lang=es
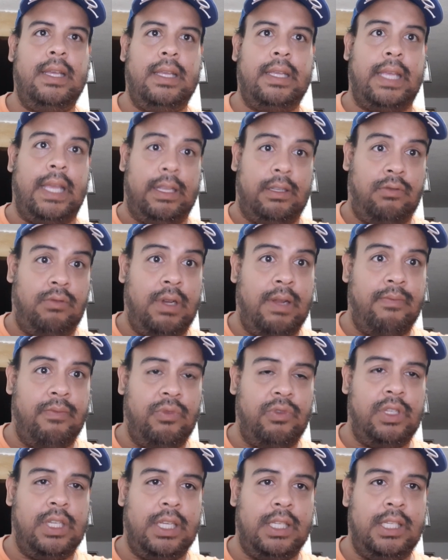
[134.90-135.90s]
que es una
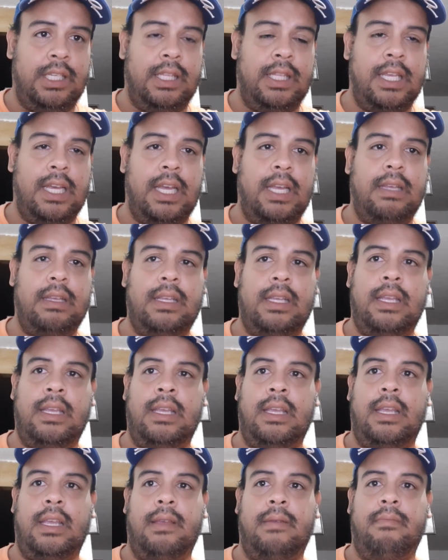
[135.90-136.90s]
muchachita
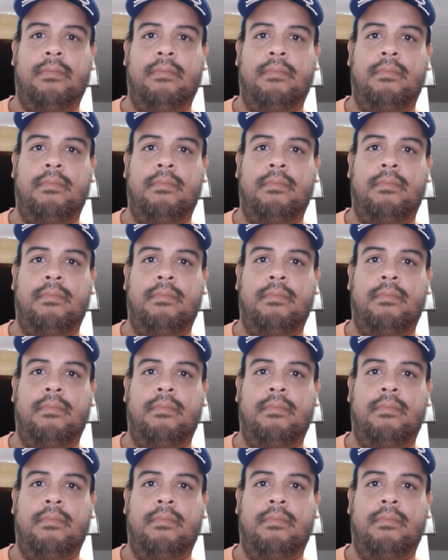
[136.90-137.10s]
eh,